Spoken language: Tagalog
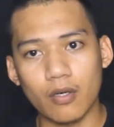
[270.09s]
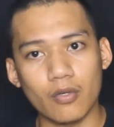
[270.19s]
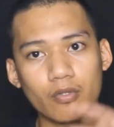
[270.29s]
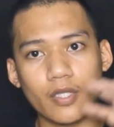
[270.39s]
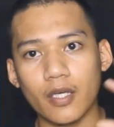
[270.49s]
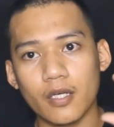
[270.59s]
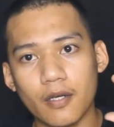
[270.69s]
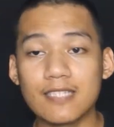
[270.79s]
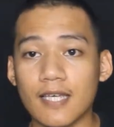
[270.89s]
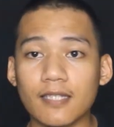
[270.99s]
ng konting
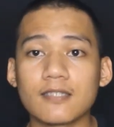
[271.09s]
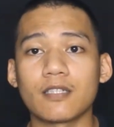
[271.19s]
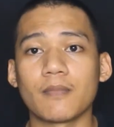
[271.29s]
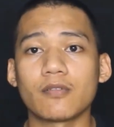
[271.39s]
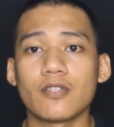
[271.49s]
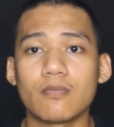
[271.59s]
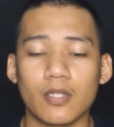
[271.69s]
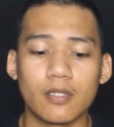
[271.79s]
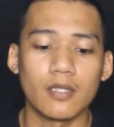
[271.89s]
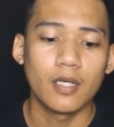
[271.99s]
insights about this
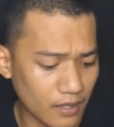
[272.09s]
mod.